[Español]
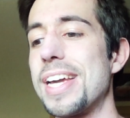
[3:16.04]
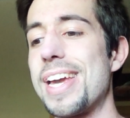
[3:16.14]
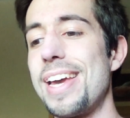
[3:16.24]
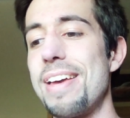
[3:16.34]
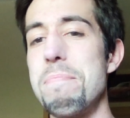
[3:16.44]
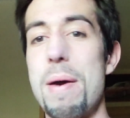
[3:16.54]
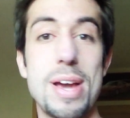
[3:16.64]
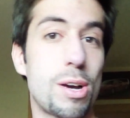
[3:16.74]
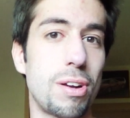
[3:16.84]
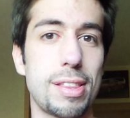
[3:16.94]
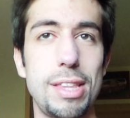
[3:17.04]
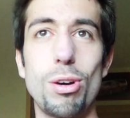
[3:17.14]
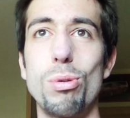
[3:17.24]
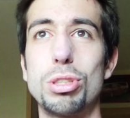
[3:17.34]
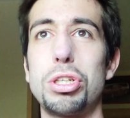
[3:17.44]
que me había
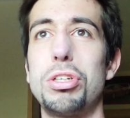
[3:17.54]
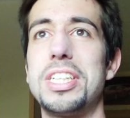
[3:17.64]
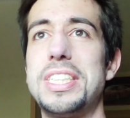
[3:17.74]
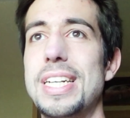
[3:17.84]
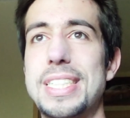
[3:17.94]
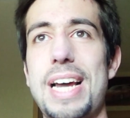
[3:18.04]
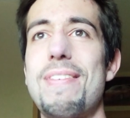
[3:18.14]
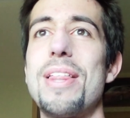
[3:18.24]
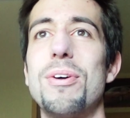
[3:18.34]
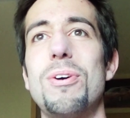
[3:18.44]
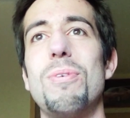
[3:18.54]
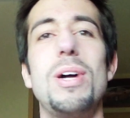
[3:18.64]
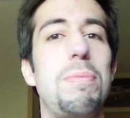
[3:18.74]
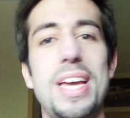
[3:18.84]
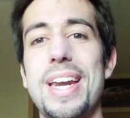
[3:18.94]
conocido justo, no sé si el sábado
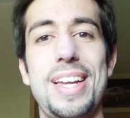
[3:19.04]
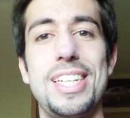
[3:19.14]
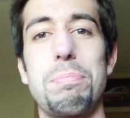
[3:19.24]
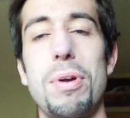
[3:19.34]
o el viernes,